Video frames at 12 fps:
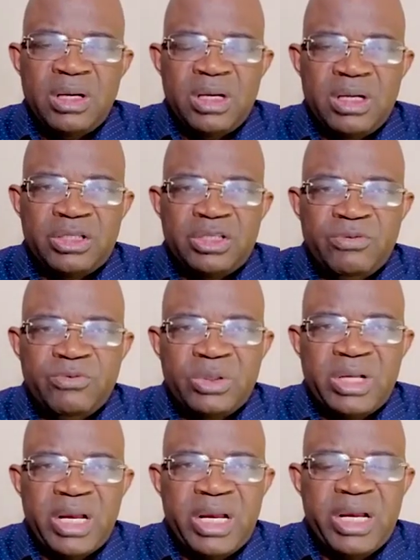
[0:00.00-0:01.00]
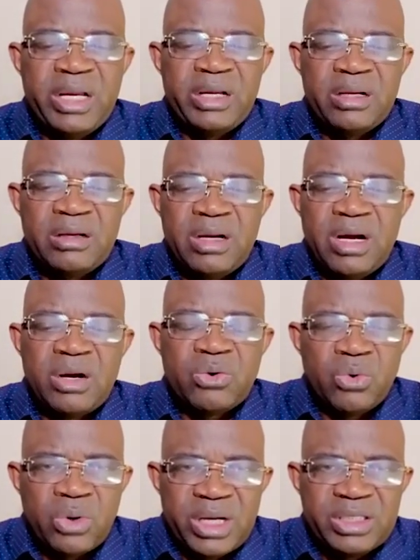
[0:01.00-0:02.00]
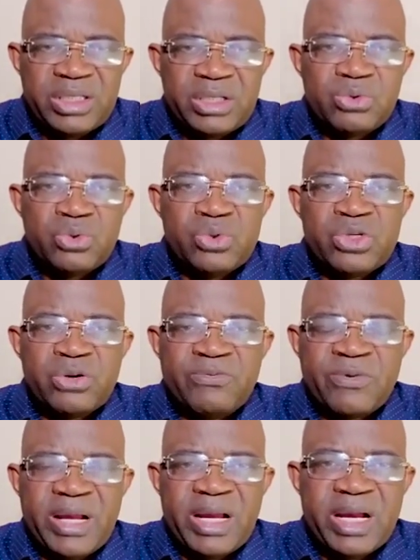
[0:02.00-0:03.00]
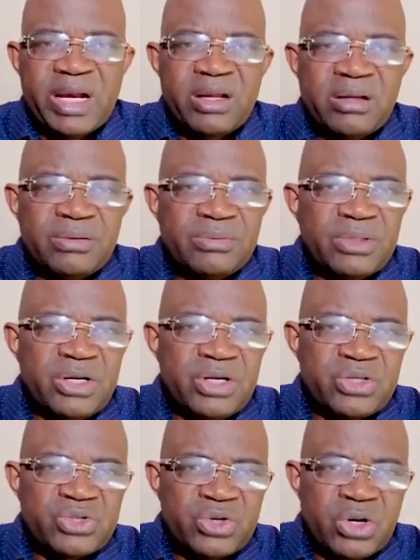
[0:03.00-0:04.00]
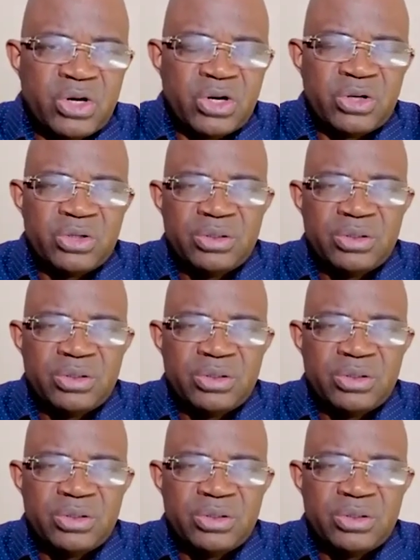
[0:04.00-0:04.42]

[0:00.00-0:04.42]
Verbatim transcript: Et je voudrais encourager tous ces frères et sœurs